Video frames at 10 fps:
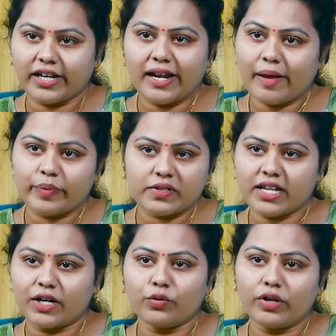గ్రీన్ యాపిల్స్
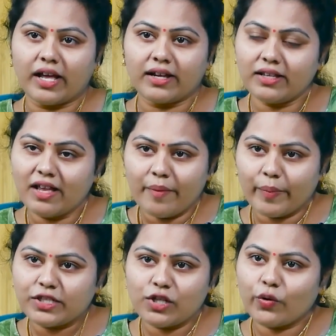అన్నున్నా
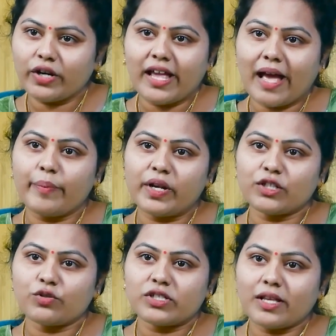మధ్యలో ఉన్న
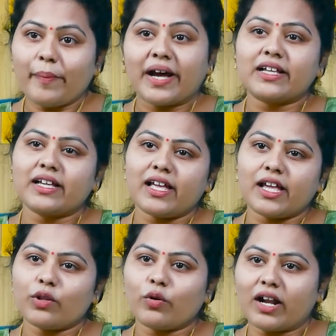యాపిల్ని చూస్తే మనకే
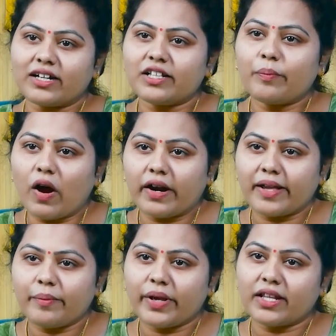ఏదో అంటే ఇది
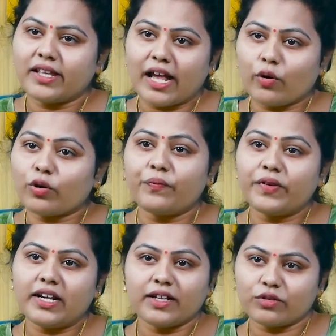పాడైపోయింది అని ఒక
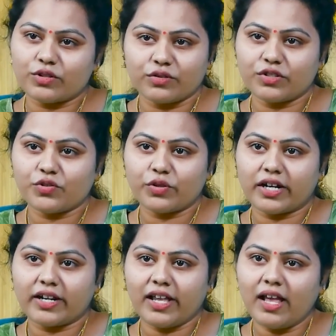ఫీలింగ్ వస్తుంది
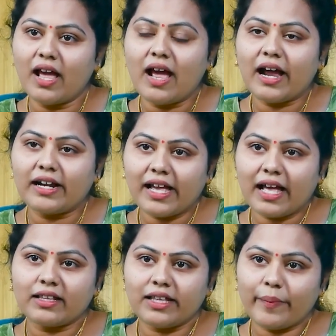చూడండి అంటే
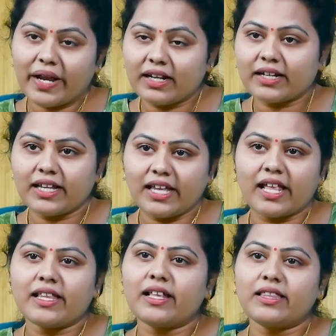అది మనకి
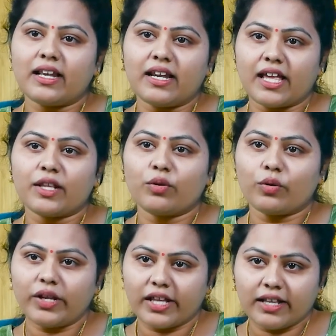ఏదైతే లేదో
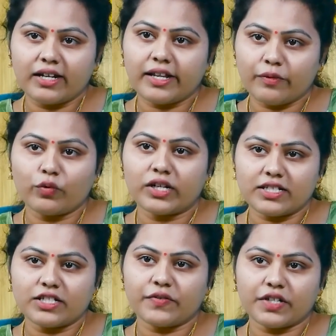ఏదంటే ఉన్న
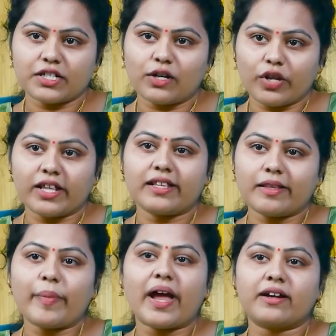సిచ్యువేషన్లో
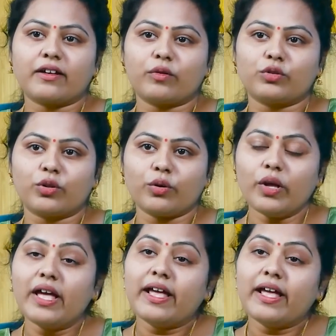ఏదైతే బ్యాడ్గా ఉందో